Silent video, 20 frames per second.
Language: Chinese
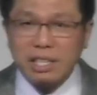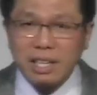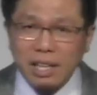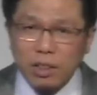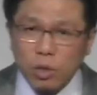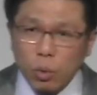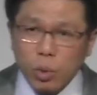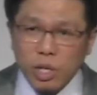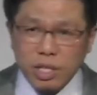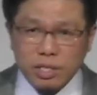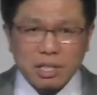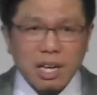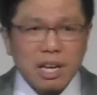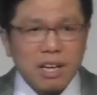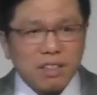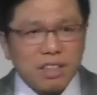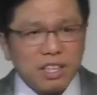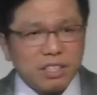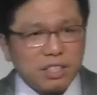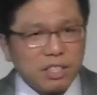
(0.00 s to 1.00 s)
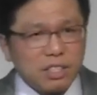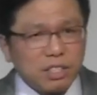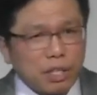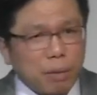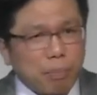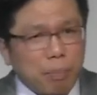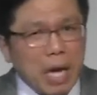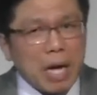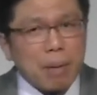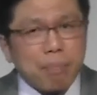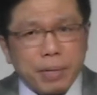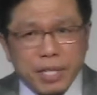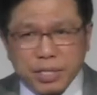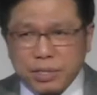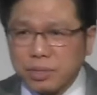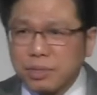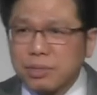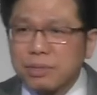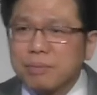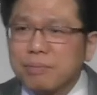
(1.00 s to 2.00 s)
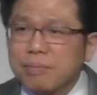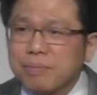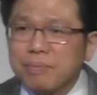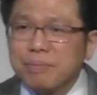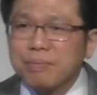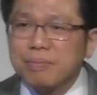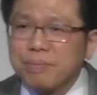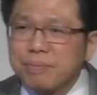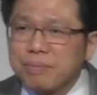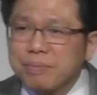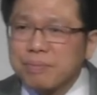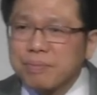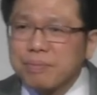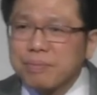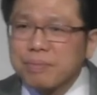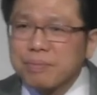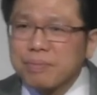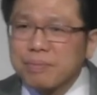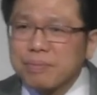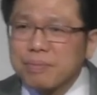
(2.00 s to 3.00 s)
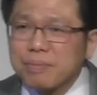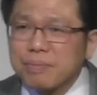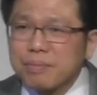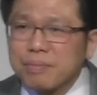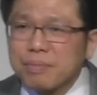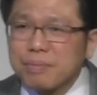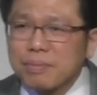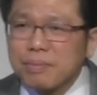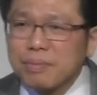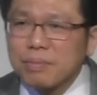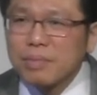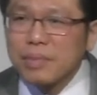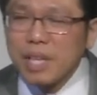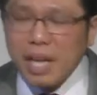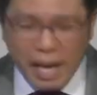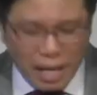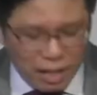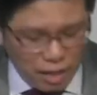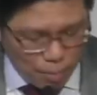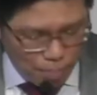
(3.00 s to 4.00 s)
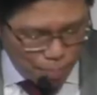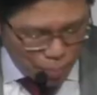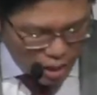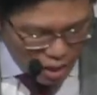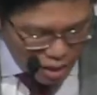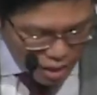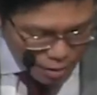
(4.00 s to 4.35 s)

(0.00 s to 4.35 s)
一个在英文里面文法上的目的条款，这就是它